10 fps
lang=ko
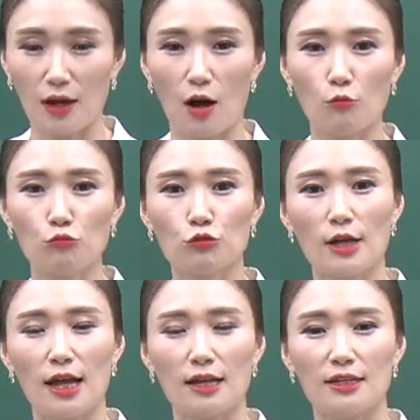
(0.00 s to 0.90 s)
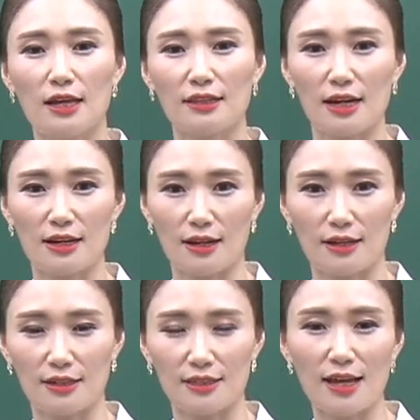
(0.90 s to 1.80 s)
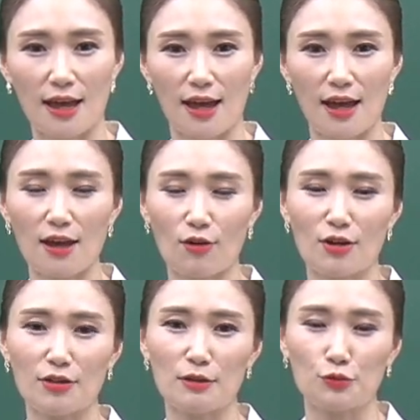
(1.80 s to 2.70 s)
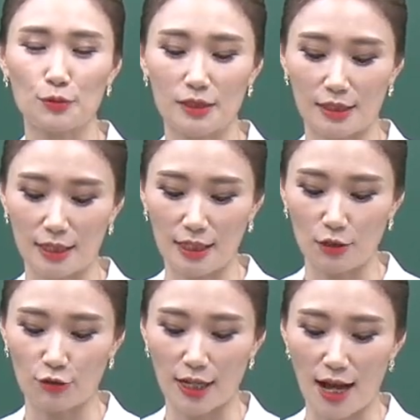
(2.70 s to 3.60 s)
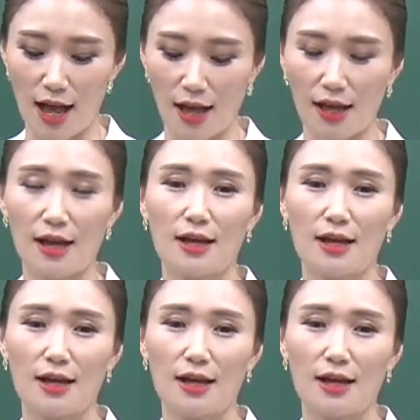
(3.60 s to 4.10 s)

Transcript: 업무에 이에 따라 의에 관련된 부분들을 우리가